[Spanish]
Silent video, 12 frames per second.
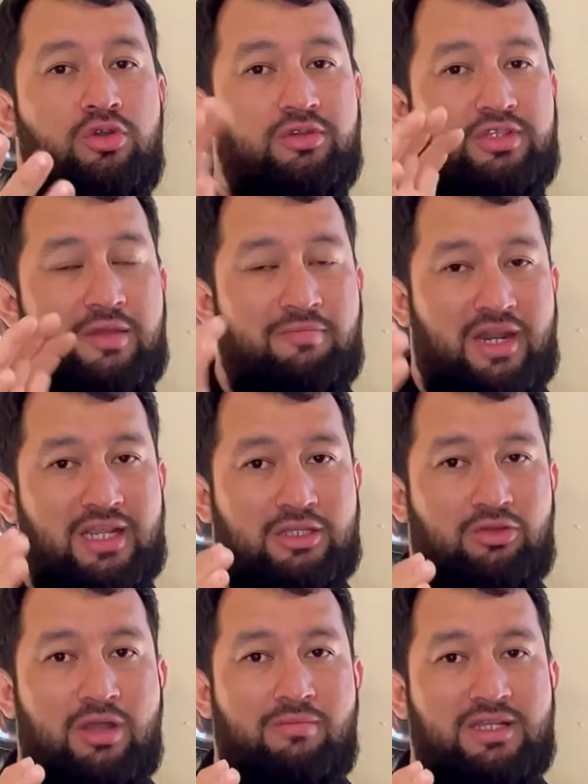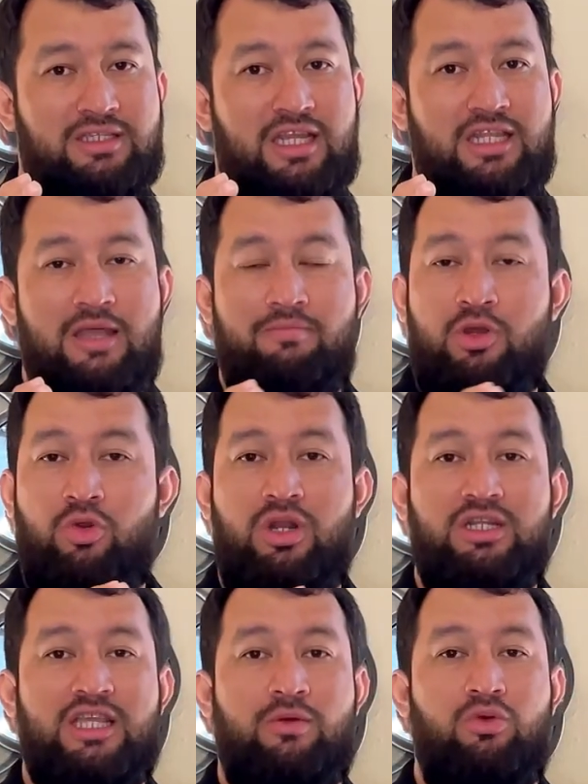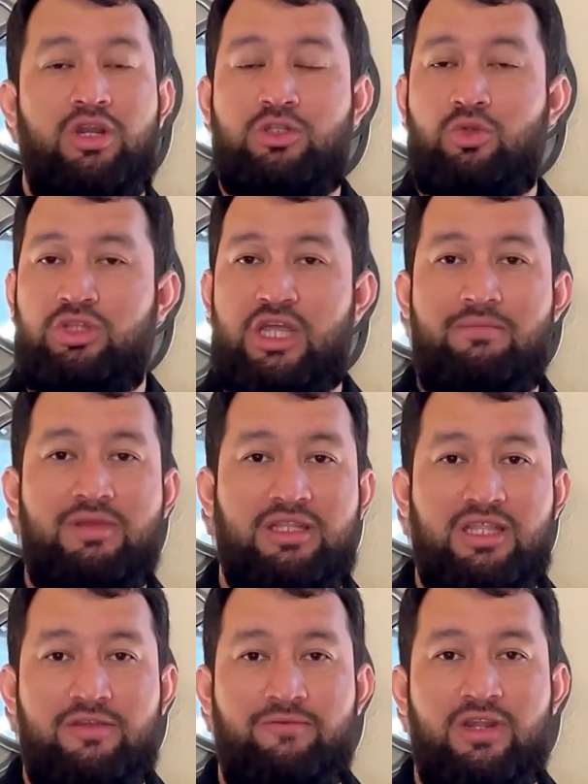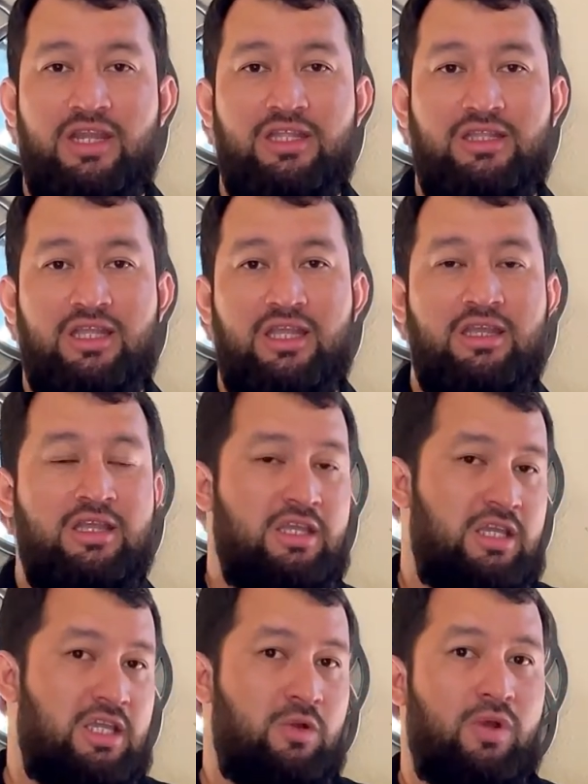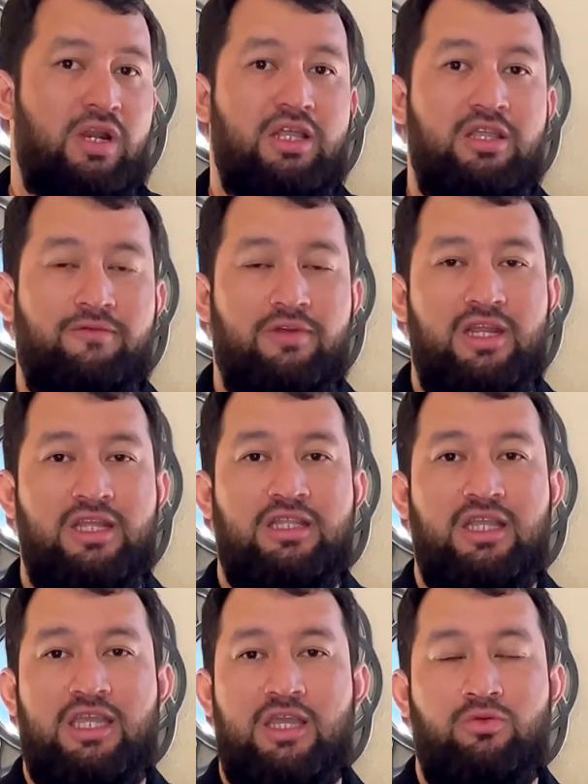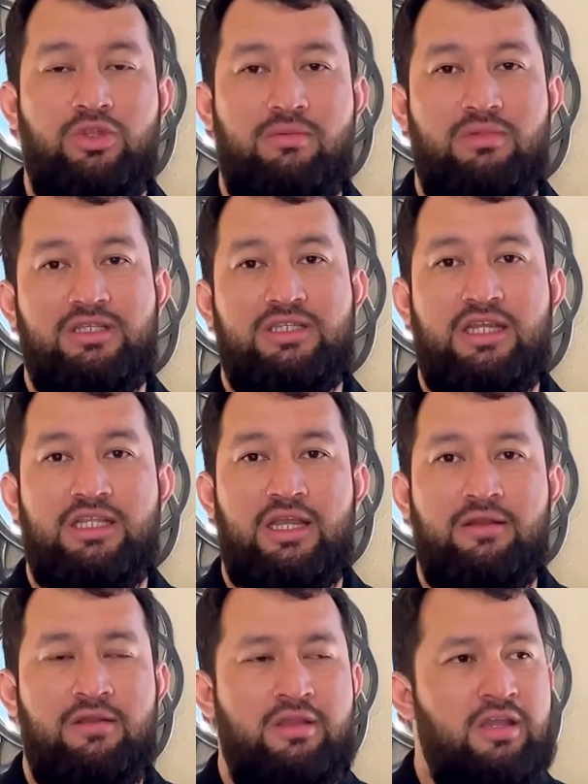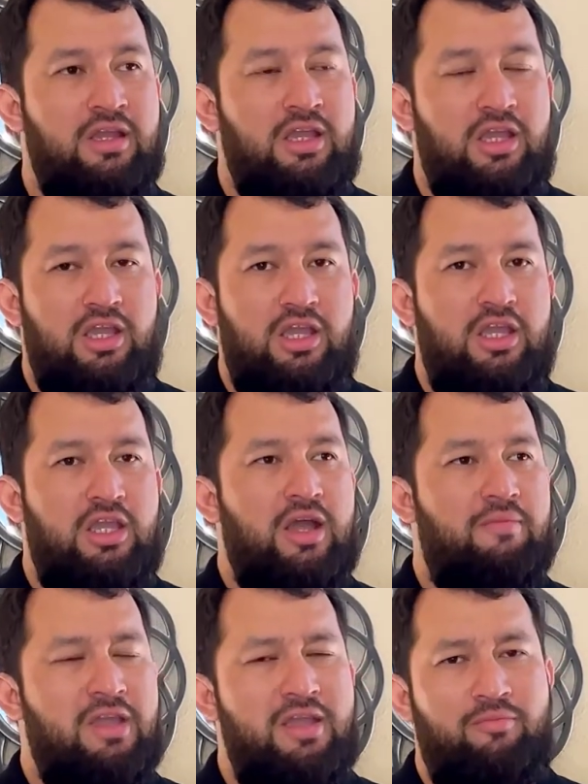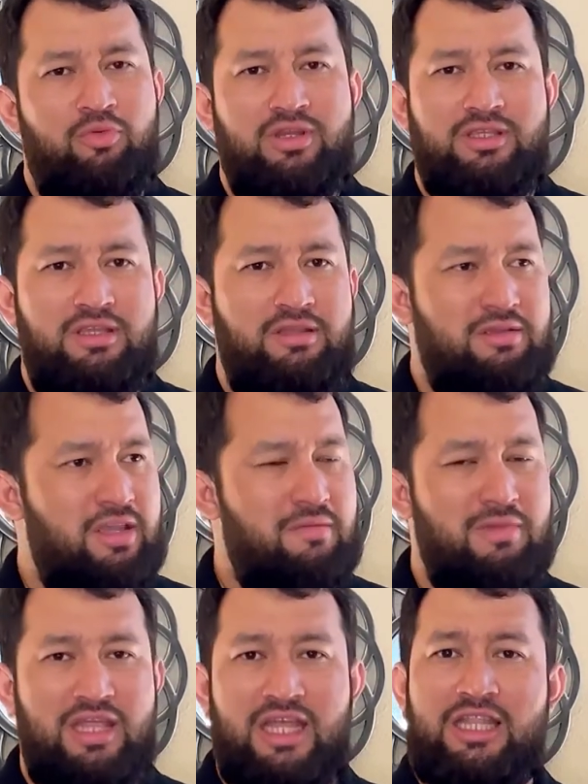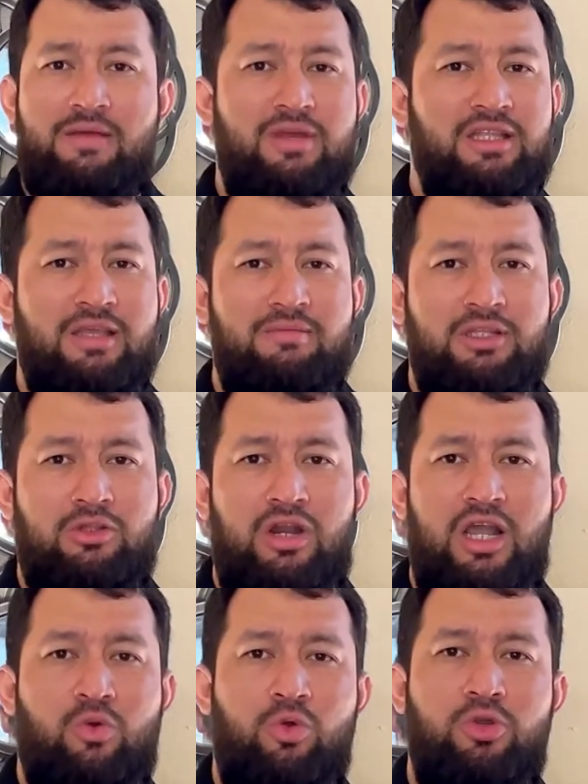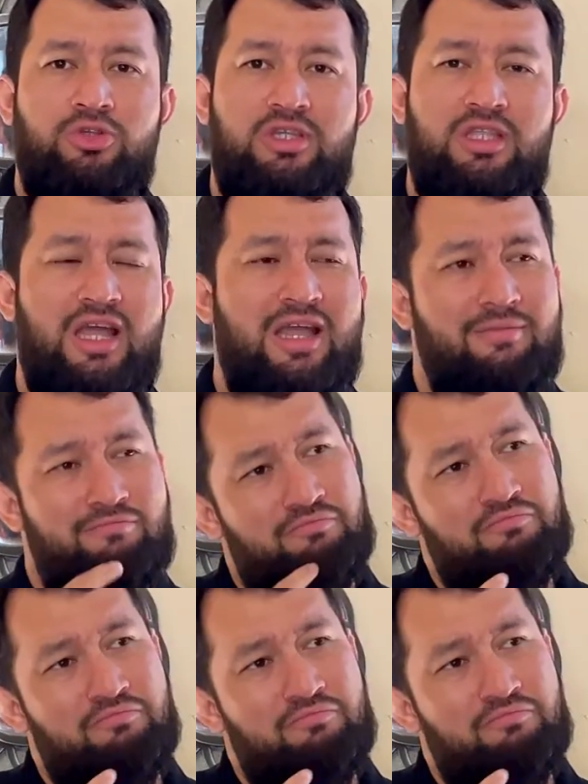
se parece a una manzana, pero el sabor es totalmente diferente y huele diferente que una manzana. Y a mí, pues, inmediatamente me entró la curiosidad.